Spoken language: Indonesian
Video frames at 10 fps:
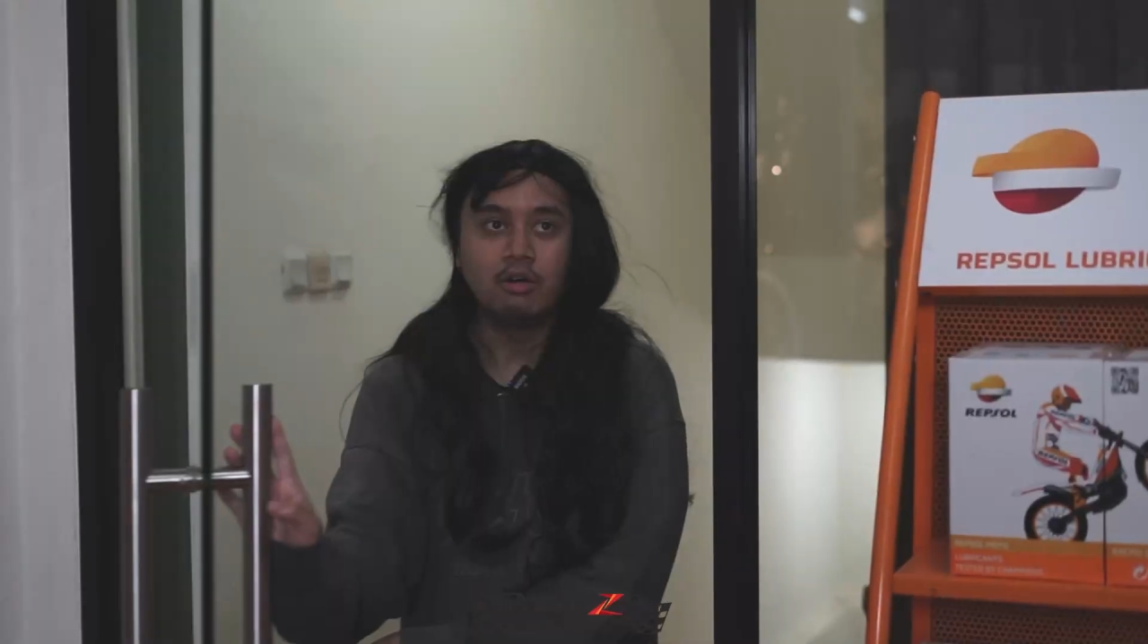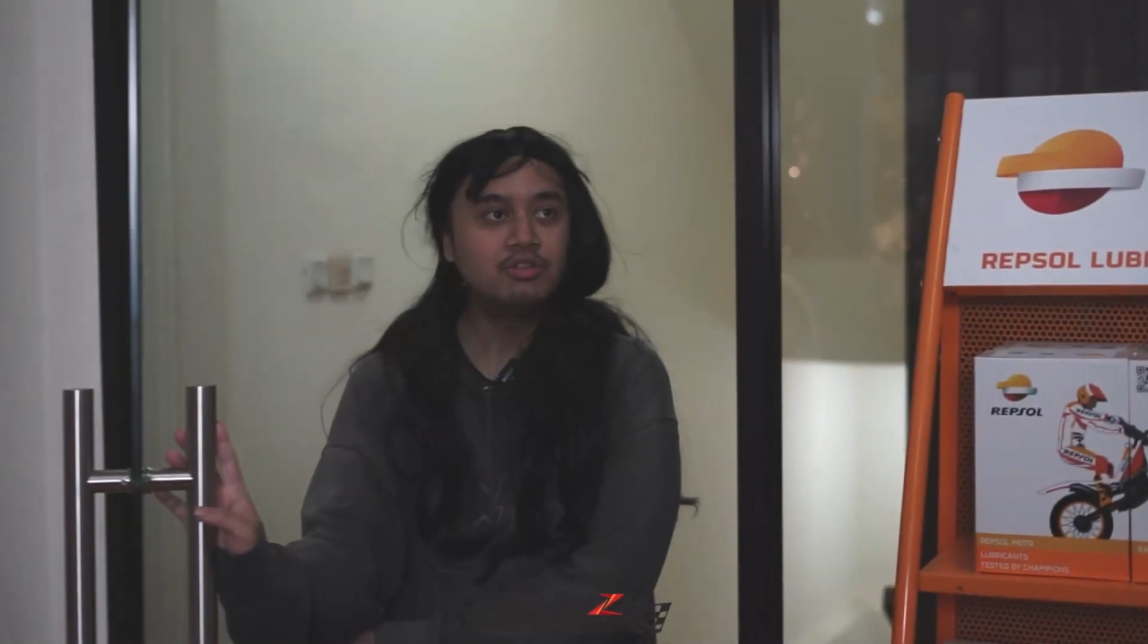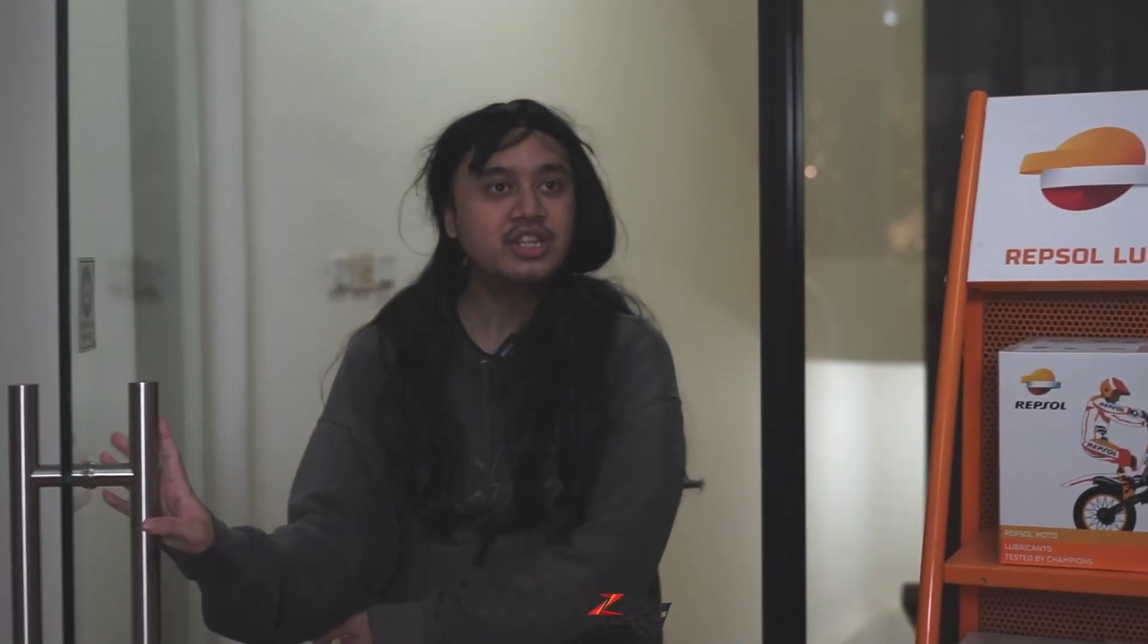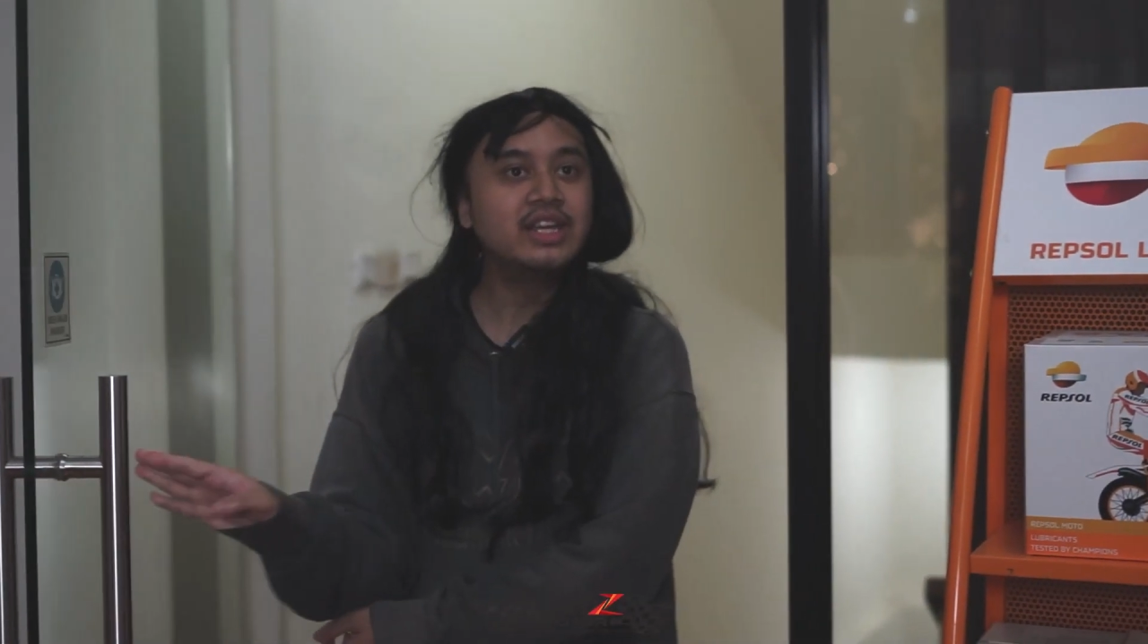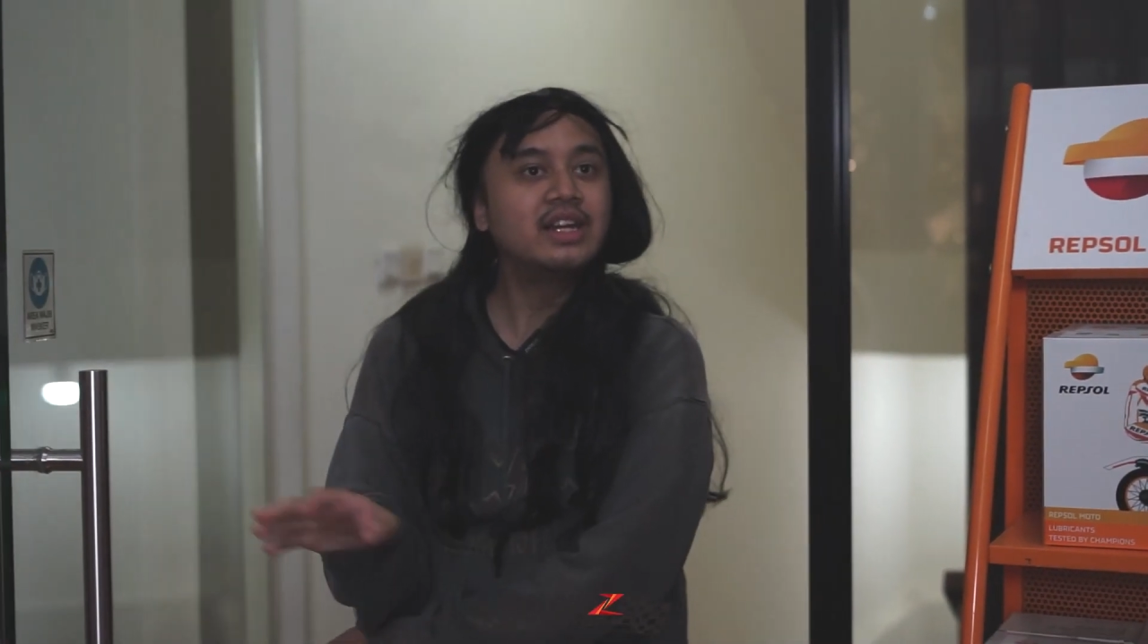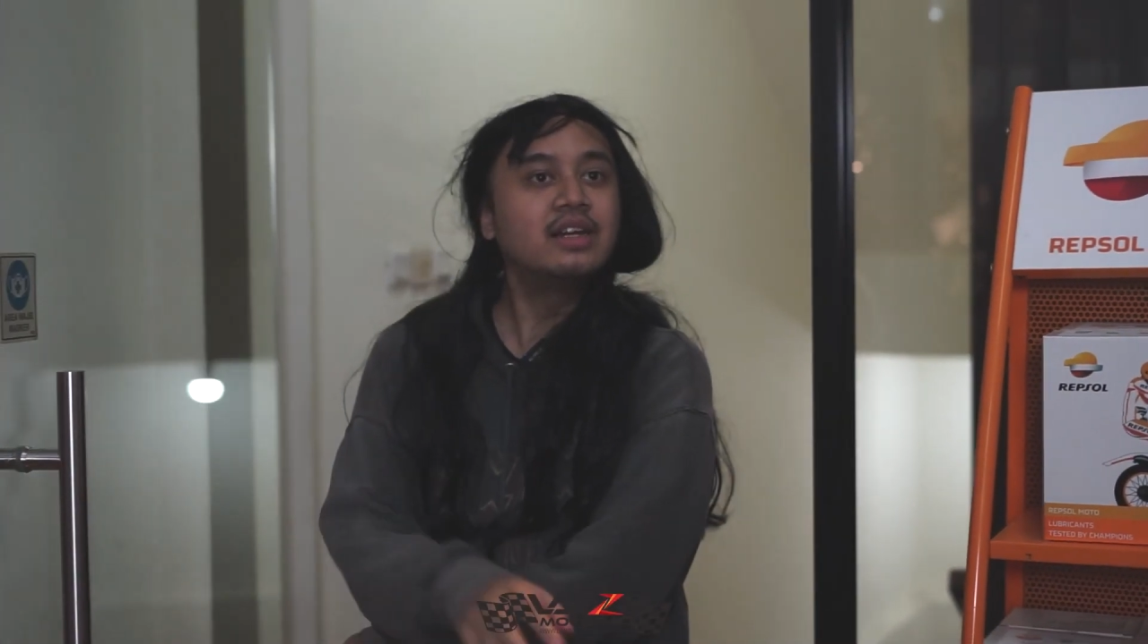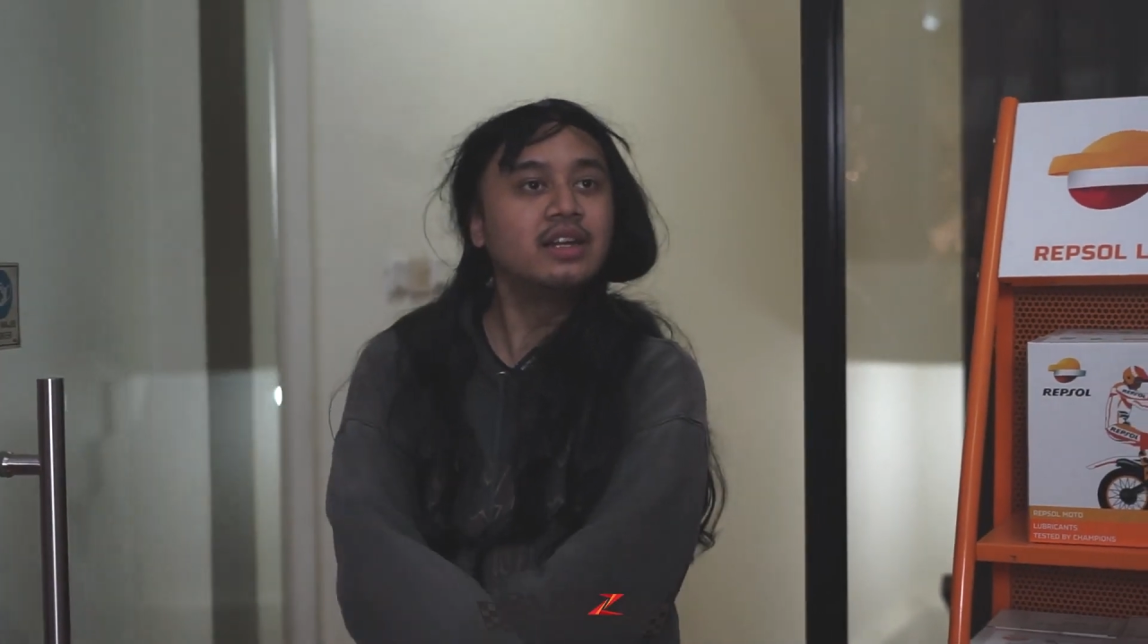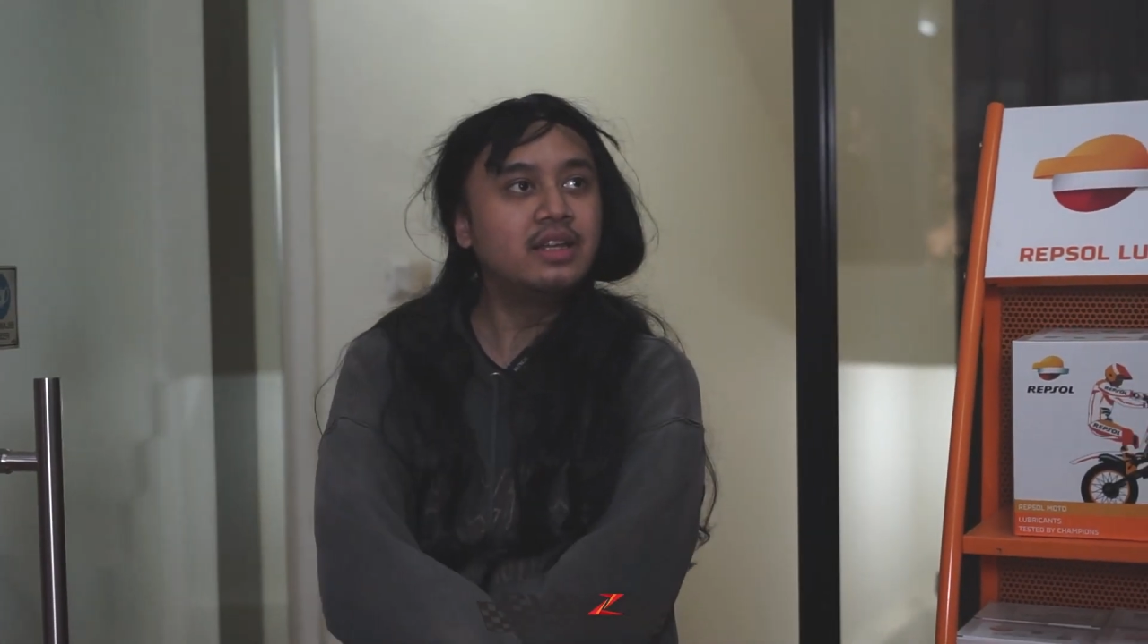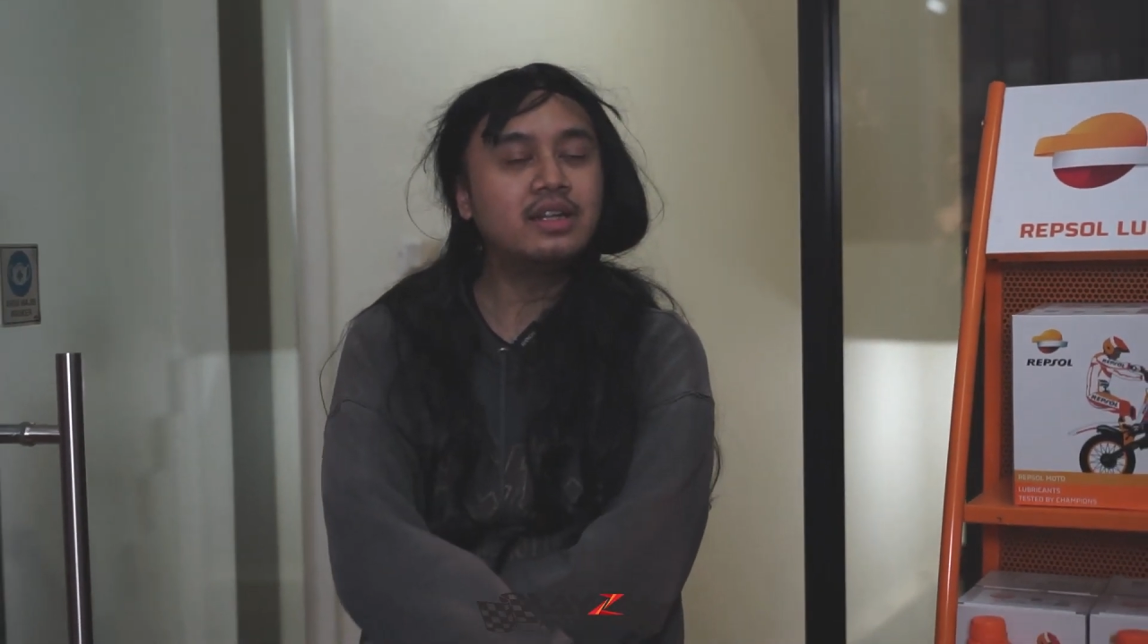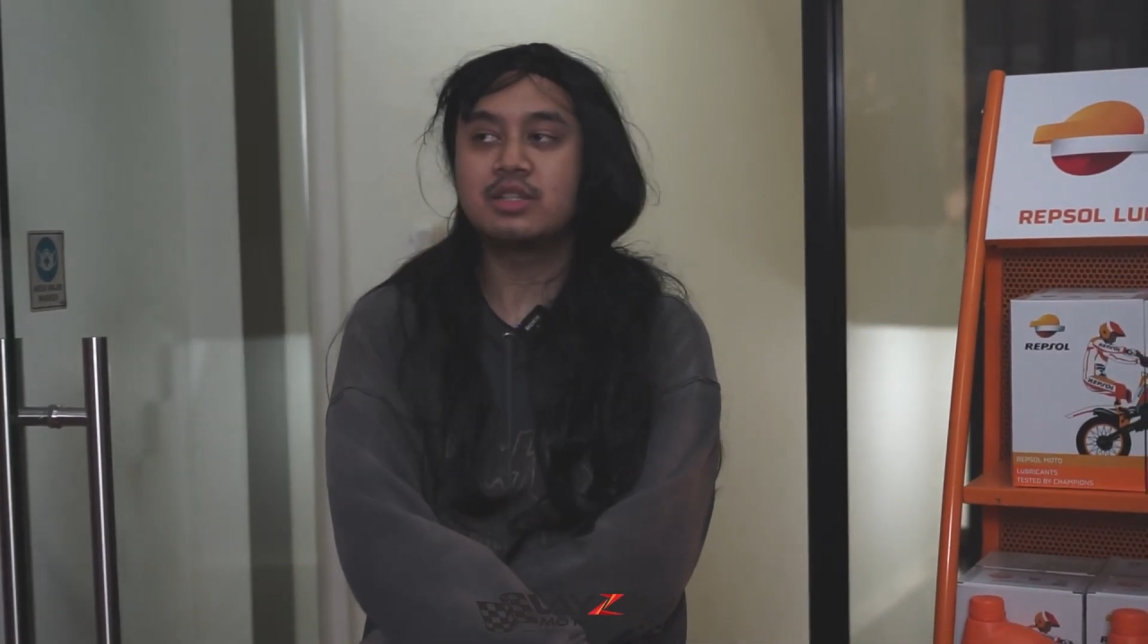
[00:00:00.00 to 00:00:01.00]
Oh, jadi
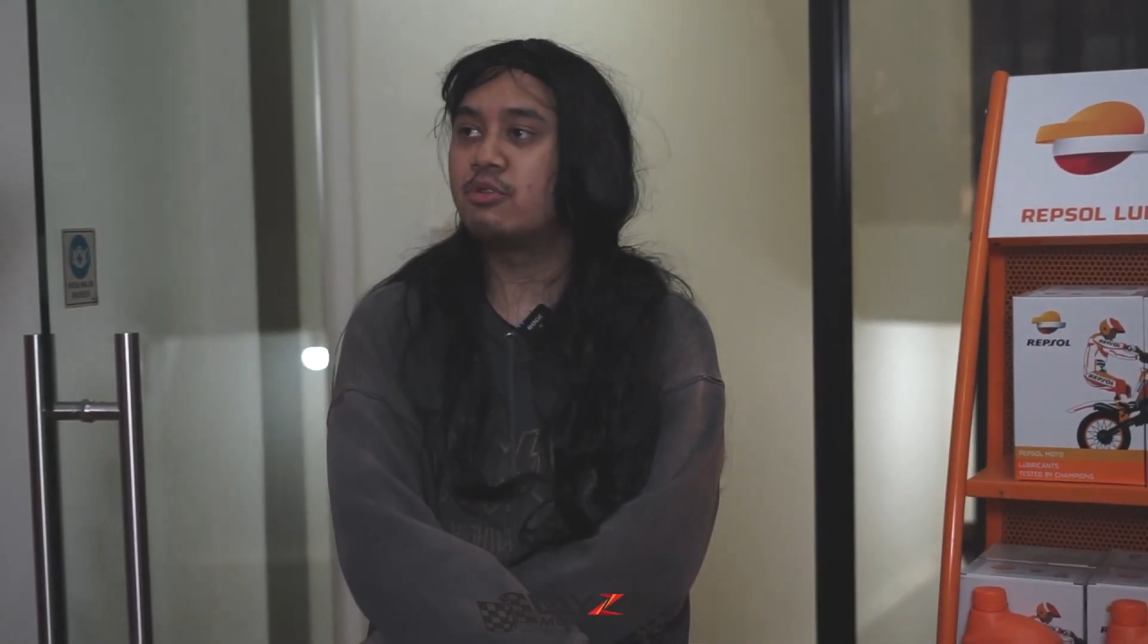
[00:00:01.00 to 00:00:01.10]
ini les